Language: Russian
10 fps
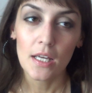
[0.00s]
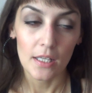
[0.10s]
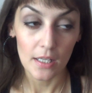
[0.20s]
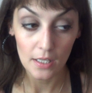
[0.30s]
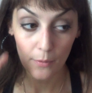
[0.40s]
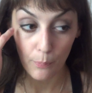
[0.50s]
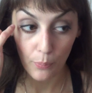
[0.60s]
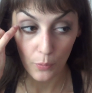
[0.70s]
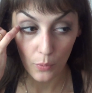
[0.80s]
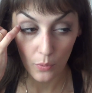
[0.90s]
И
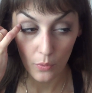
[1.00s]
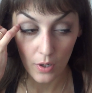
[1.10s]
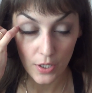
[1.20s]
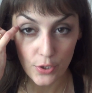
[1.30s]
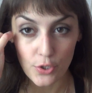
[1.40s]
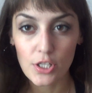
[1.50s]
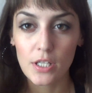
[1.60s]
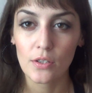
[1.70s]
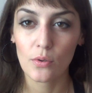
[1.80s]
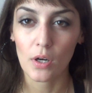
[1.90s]
по
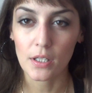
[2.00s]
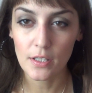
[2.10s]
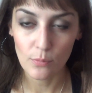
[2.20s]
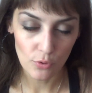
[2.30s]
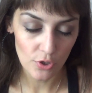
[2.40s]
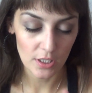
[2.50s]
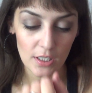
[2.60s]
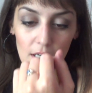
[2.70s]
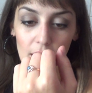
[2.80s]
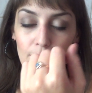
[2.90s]
ощущению она немножко
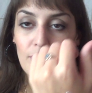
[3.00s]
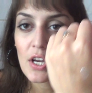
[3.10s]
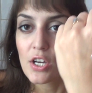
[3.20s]
такая